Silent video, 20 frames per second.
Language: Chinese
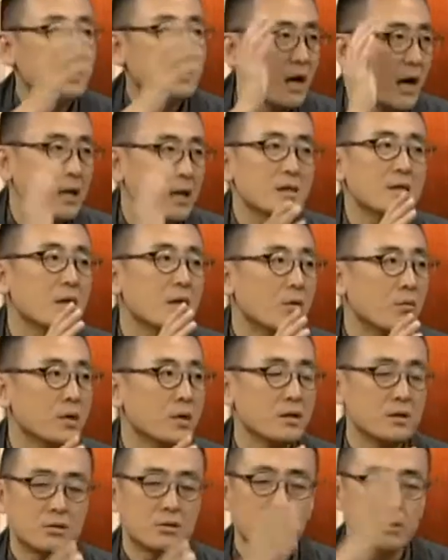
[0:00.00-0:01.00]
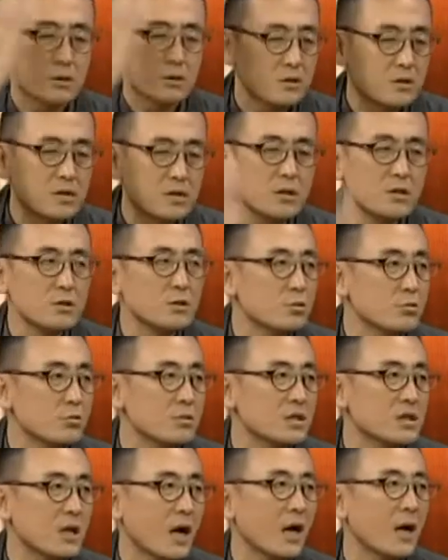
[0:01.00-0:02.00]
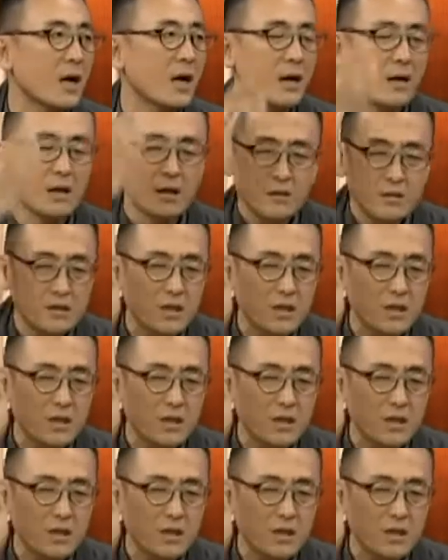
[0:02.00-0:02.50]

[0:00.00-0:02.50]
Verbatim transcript: 男的我跟你说是心胸狭隘、